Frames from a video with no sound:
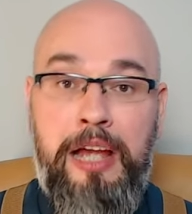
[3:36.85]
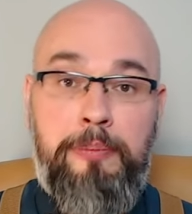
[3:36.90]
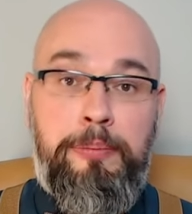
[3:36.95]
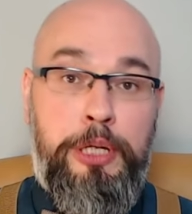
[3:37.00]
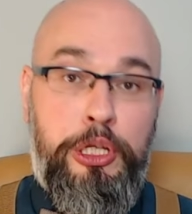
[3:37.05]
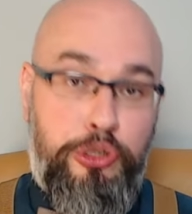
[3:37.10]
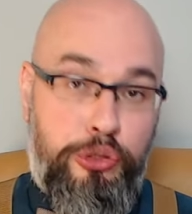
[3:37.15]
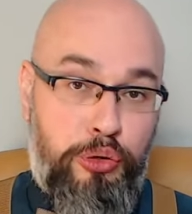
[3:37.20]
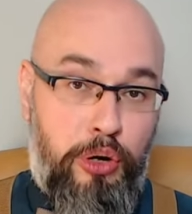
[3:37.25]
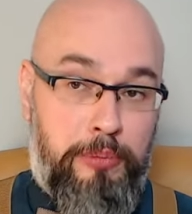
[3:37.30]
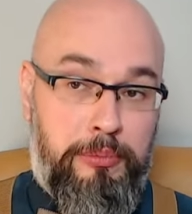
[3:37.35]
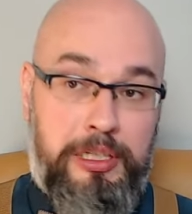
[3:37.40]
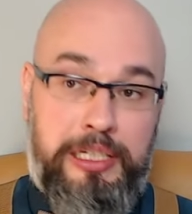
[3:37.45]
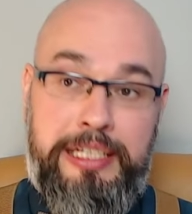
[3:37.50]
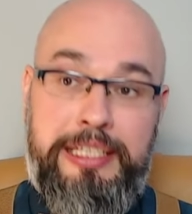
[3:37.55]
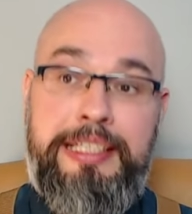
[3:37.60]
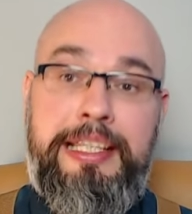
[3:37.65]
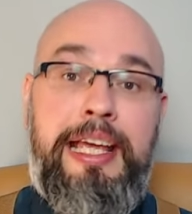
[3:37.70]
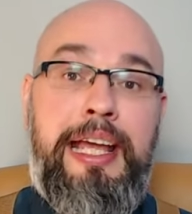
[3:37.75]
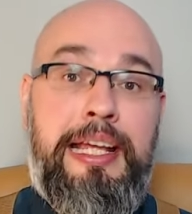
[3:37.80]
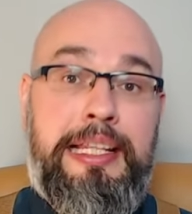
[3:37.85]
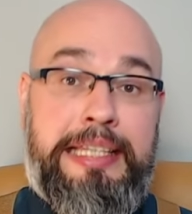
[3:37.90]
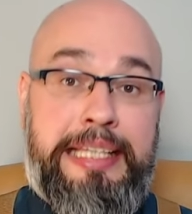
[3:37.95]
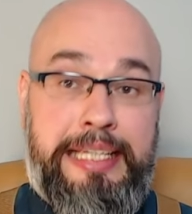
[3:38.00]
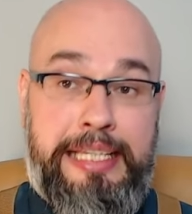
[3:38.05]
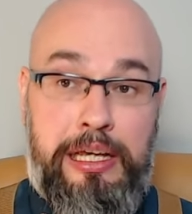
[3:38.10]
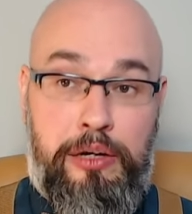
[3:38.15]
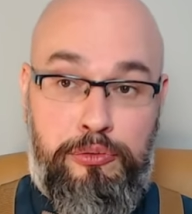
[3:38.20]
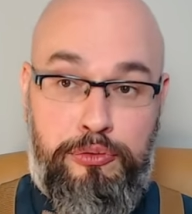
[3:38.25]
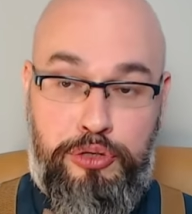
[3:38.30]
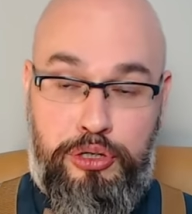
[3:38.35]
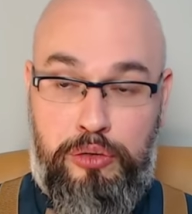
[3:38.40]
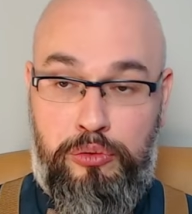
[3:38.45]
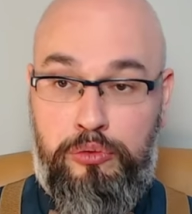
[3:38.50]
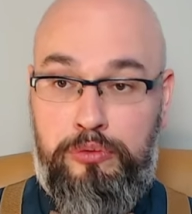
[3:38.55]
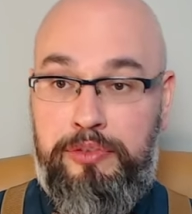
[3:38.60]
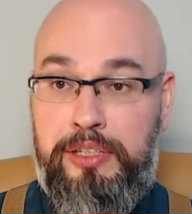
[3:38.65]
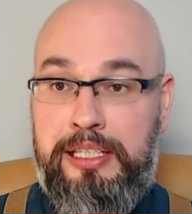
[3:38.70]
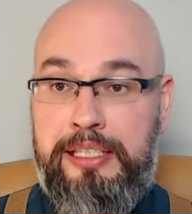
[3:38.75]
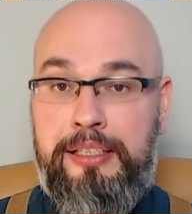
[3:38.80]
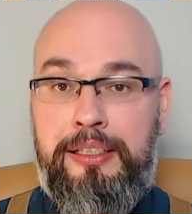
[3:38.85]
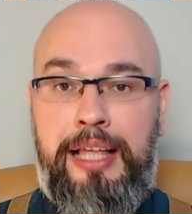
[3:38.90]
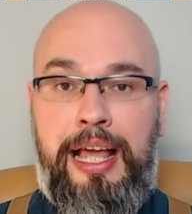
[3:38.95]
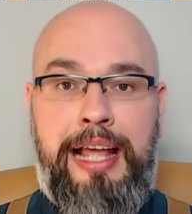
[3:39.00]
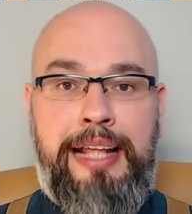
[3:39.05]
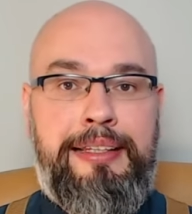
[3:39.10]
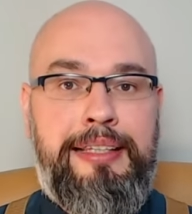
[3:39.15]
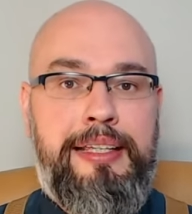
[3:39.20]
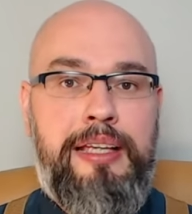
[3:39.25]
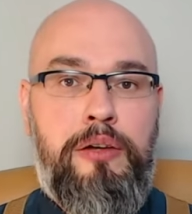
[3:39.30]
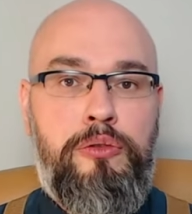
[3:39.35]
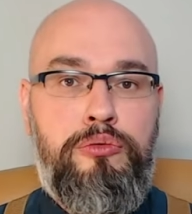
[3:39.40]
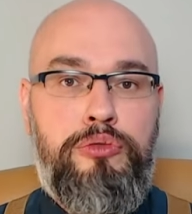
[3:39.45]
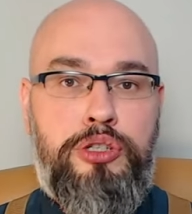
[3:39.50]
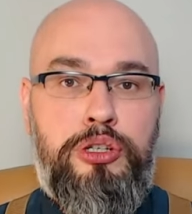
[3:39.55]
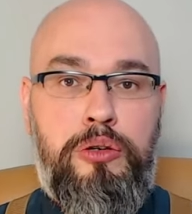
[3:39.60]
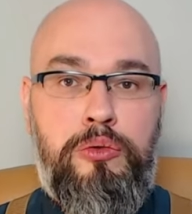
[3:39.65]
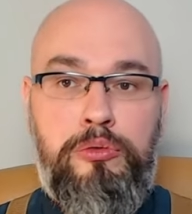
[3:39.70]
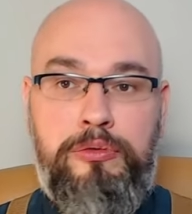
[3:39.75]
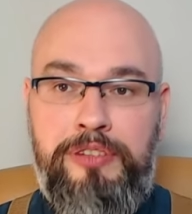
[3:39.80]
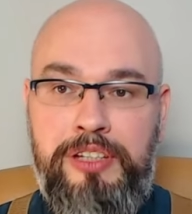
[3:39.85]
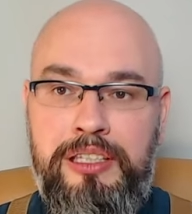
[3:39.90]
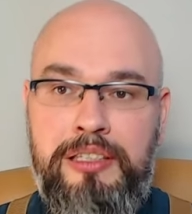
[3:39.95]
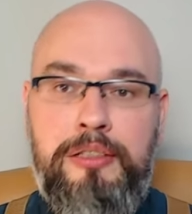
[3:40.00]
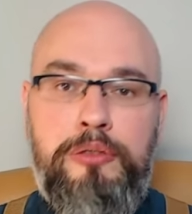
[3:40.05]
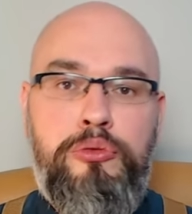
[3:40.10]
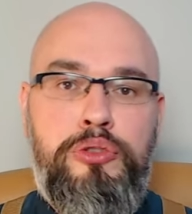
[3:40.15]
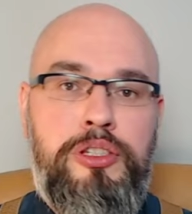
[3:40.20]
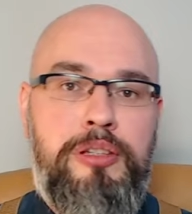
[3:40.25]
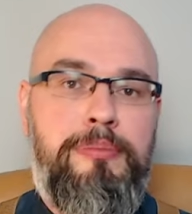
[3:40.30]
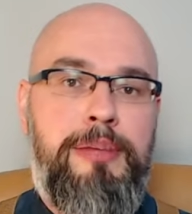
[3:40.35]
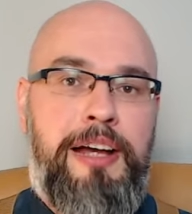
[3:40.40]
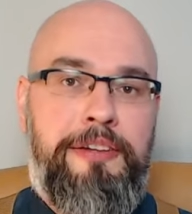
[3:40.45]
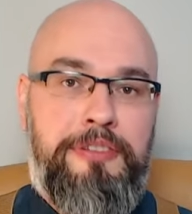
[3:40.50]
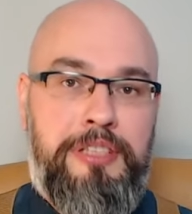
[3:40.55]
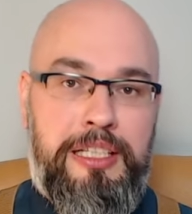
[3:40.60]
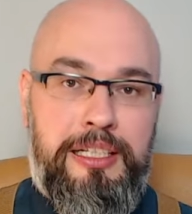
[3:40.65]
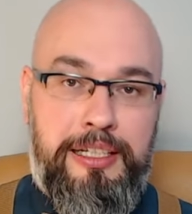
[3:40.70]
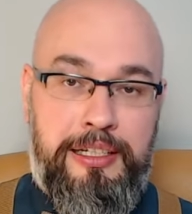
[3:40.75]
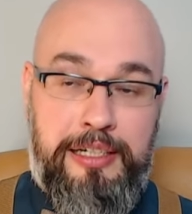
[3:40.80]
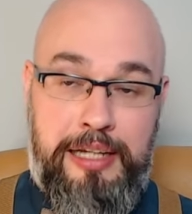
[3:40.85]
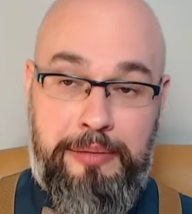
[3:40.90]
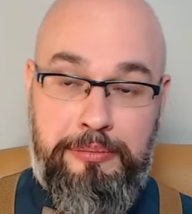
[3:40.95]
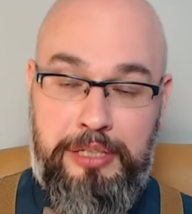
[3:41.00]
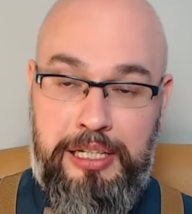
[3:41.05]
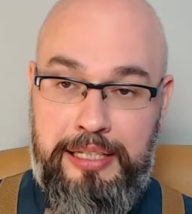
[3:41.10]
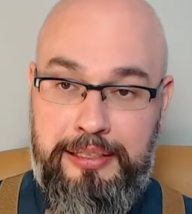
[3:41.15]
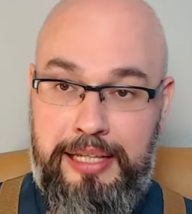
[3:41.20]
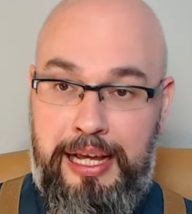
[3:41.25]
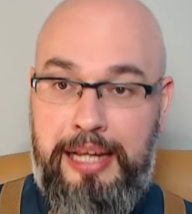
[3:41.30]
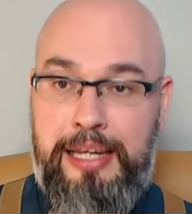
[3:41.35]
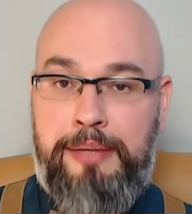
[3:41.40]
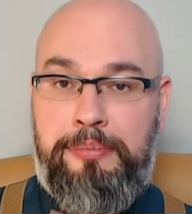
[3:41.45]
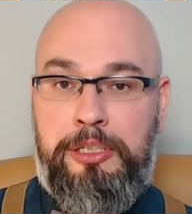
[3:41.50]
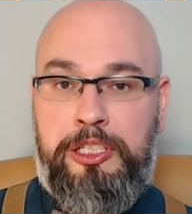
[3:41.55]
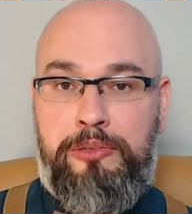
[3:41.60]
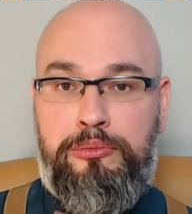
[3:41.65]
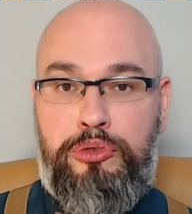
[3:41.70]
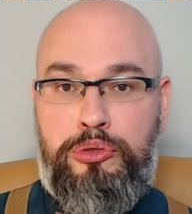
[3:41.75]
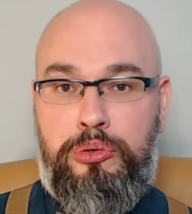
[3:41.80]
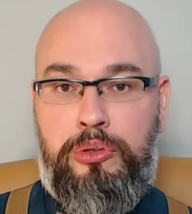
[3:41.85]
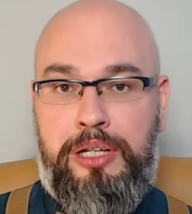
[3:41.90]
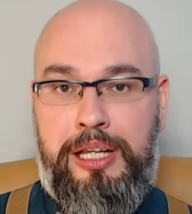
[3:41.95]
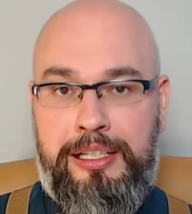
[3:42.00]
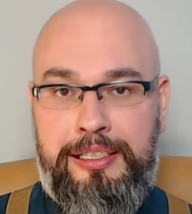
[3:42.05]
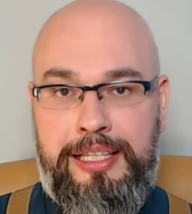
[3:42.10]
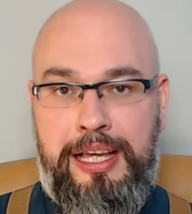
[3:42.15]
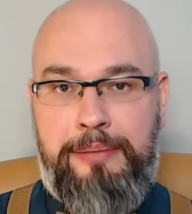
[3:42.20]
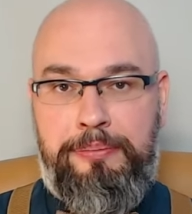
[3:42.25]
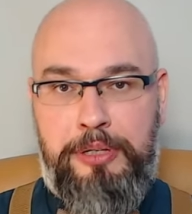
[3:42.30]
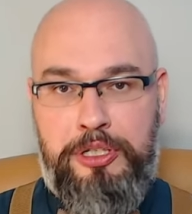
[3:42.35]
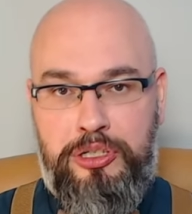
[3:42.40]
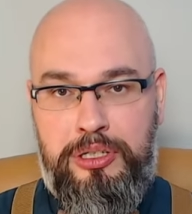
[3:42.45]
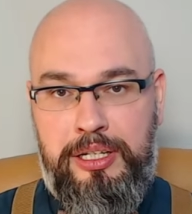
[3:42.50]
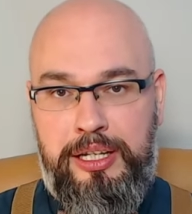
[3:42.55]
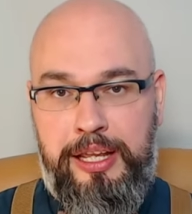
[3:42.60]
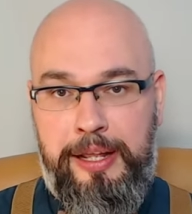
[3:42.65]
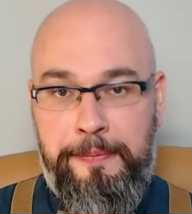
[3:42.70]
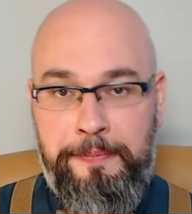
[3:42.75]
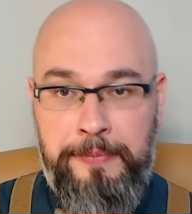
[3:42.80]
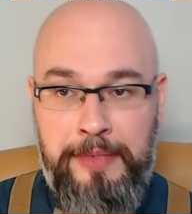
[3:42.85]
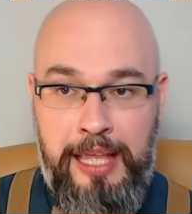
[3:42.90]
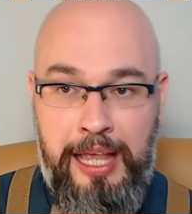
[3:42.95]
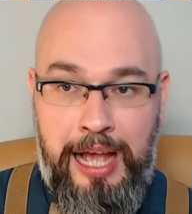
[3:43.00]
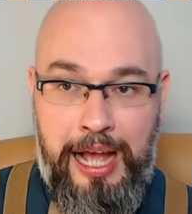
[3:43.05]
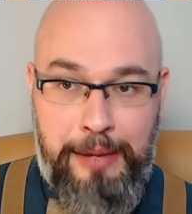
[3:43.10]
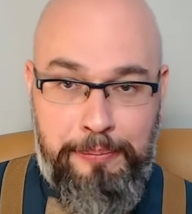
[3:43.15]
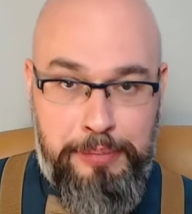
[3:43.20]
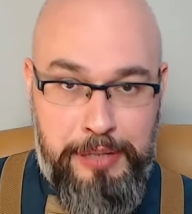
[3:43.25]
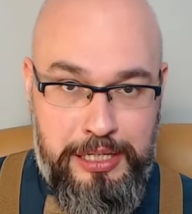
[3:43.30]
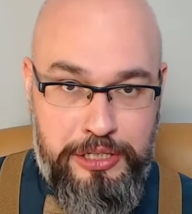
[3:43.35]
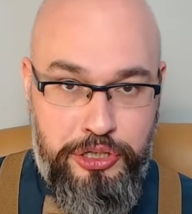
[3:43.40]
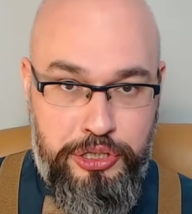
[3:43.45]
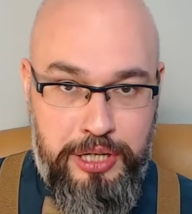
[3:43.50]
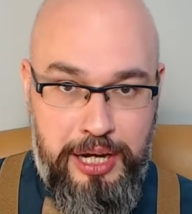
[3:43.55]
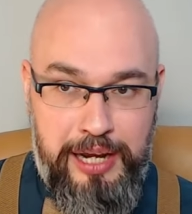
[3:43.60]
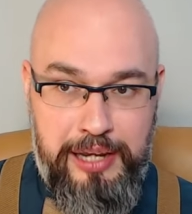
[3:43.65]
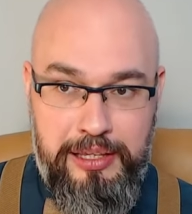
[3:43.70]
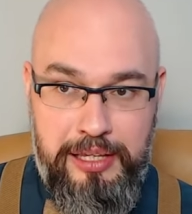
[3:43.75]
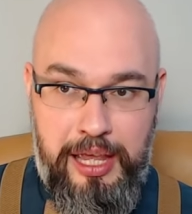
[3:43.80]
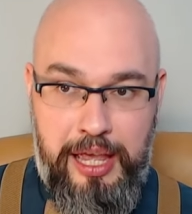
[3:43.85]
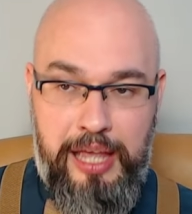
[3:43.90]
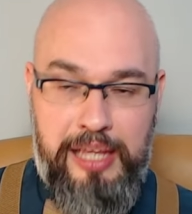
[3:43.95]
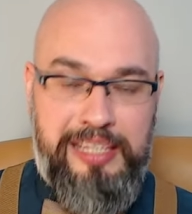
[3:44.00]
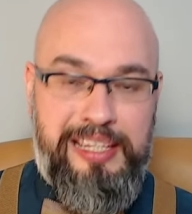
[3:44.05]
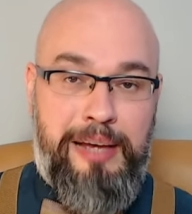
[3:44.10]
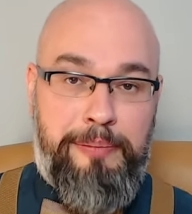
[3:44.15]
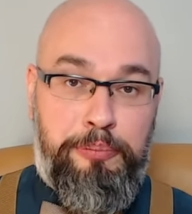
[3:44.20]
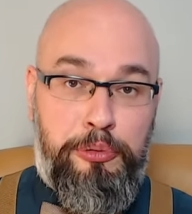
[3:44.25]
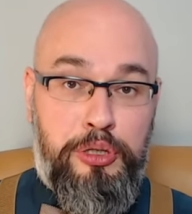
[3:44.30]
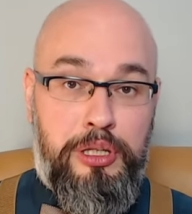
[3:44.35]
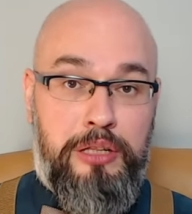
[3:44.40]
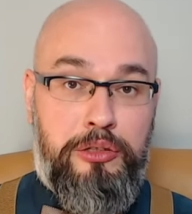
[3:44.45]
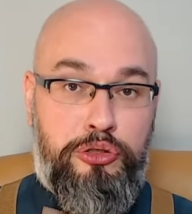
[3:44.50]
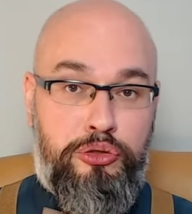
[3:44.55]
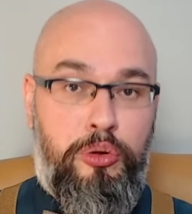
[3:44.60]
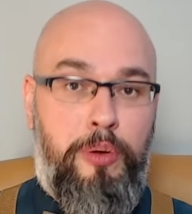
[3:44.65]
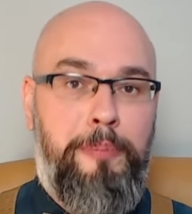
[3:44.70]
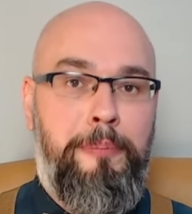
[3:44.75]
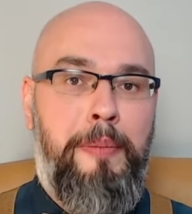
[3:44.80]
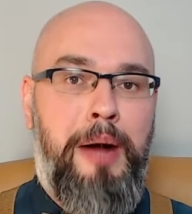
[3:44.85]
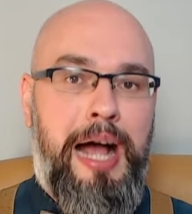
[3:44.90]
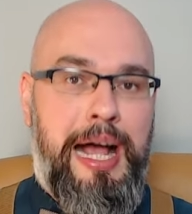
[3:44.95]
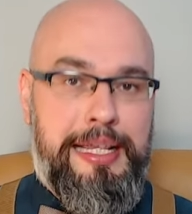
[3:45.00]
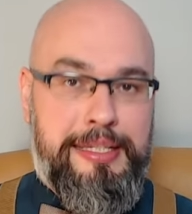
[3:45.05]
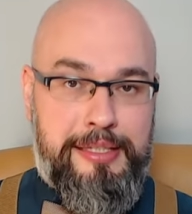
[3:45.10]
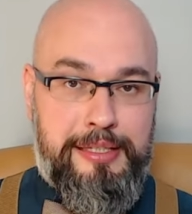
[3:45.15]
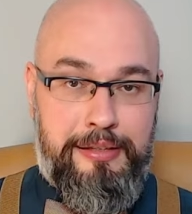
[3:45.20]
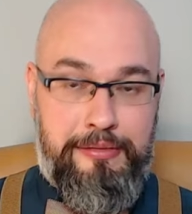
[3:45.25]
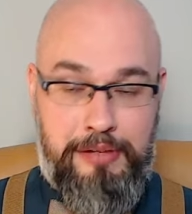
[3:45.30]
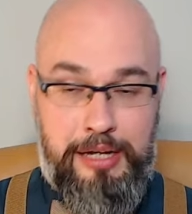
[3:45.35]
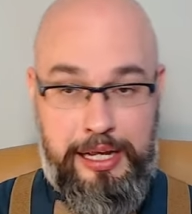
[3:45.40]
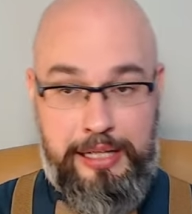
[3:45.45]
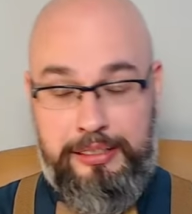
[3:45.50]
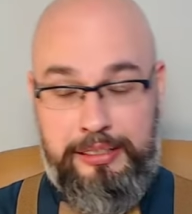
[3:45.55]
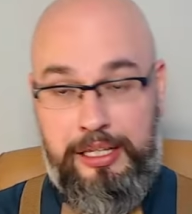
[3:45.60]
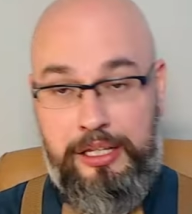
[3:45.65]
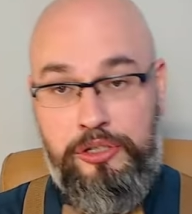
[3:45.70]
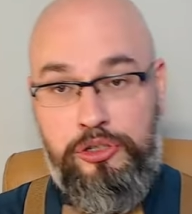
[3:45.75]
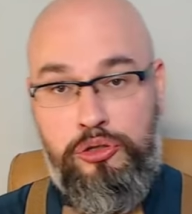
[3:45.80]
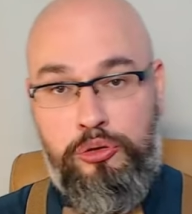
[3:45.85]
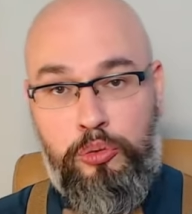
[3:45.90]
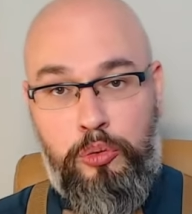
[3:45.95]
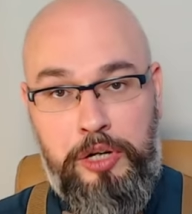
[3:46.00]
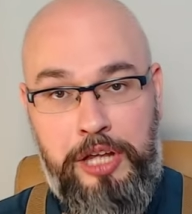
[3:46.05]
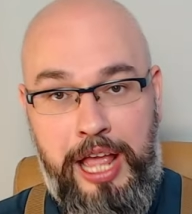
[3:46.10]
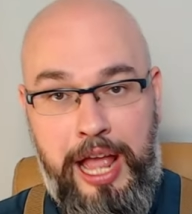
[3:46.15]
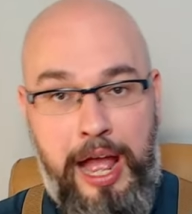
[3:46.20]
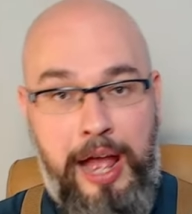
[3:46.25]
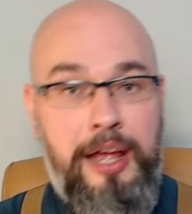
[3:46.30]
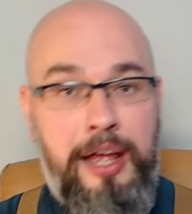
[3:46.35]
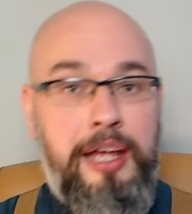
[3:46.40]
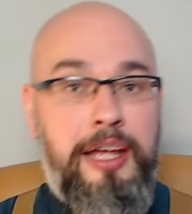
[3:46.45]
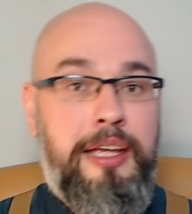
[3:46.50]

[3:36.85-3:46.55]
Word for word: Причем, где это я уже увидел? Это я уже увидел у себя в телеграм-канале, потому что когда пошли обращения, я понял, что массовая эта история.